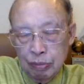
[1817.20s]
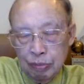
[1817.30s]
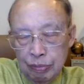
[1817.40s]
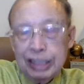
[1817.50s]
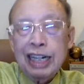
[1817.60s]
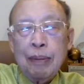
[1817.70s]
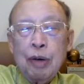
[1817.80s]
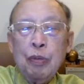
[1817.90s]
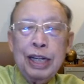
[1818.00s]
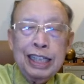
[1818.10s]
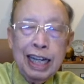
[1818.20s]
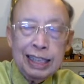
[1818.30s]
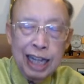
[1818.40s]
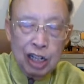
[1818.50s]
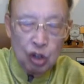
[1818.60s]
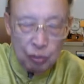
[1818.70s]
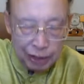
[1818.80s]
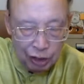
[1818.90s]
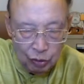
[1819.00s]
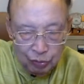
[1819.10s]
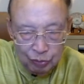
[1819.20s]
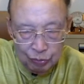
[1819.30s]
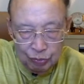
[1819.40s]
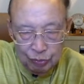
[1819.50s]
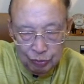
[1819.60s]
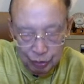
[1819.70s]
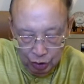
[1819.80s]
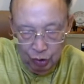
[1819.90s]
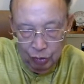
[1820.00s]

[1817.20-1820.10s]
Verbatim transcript: มีแต่รับเอาแผนการไถ่ของพระเจ้าเนาะ